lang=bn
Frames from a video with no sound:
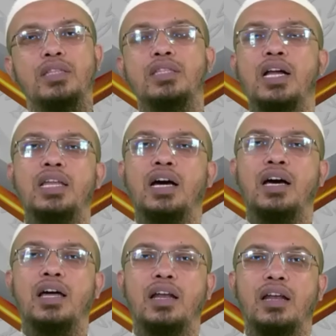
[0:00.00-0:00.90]
দায়ী
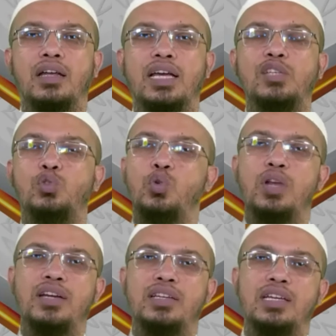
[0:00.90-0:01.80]
রাখার এই
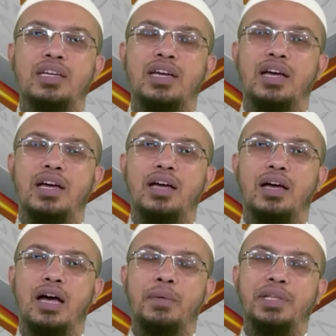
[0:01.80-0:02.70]
সুন্নাটি
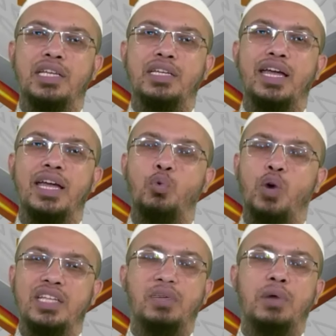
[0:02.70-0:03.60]
আমাদেরকে এই
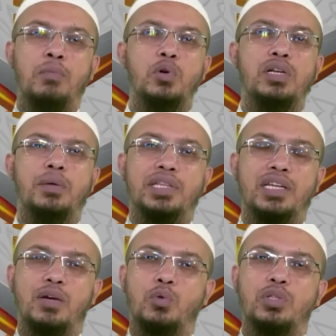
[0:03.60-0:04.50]
ওয়াজিব আমলটি
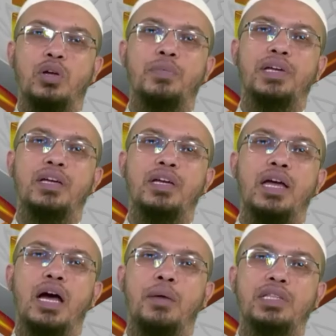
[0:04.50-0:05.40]
আমাদেরকে করতে হবে
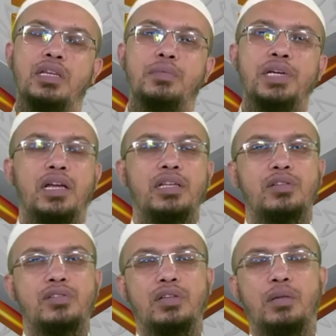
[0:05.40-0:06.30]
আমাদের নবী আলি
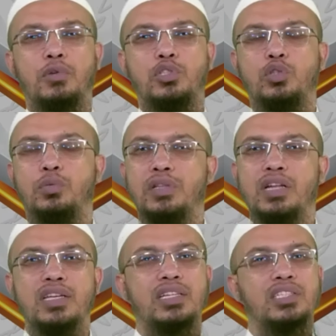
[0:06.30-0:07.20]
ইসলাম বলেছেন তোমরা
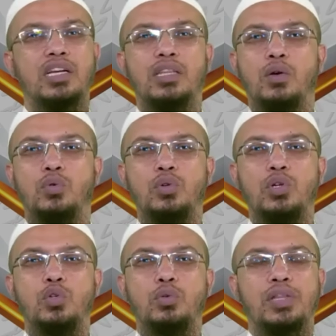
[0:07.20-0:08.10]
দাড়িকে ছেড়ে দাও
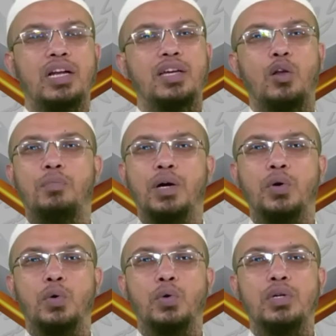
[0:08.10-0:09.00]
তোমরা দাড়িকে লম্বা
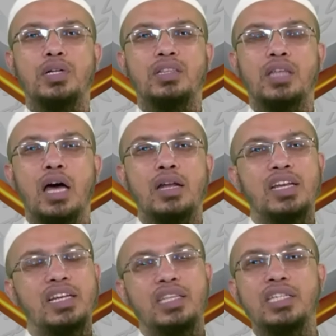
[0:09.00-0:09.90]
করো তার
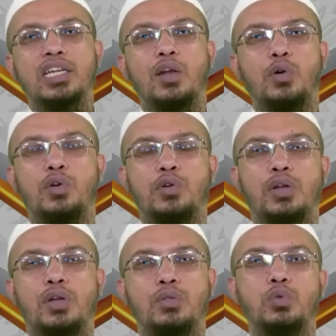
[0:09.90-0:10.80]
নির্দেশকে লঙ্ঘন
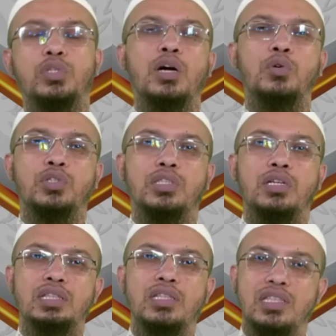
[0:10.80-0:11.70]
করার দুঃসাহস
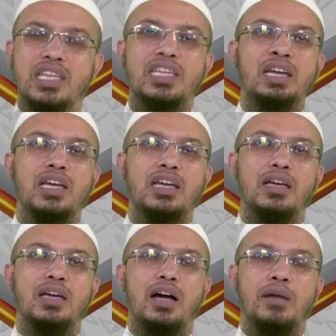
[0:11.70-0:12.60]
দেখিয়ে
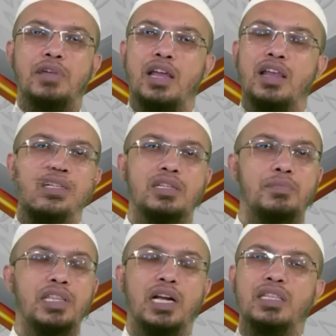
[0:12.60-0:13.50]
আমরা আল্লাহর
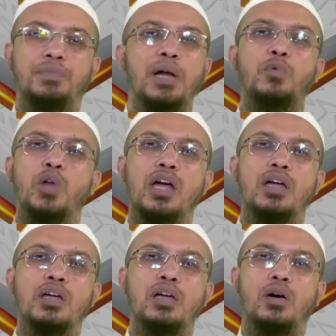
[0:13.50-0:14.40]
সামনে দাঁড়াতে পারবো না
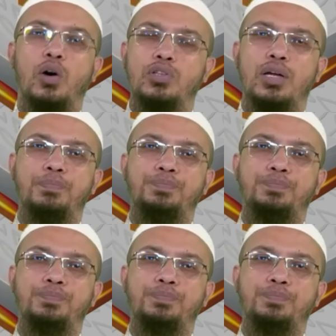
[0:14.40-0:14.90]
অতএব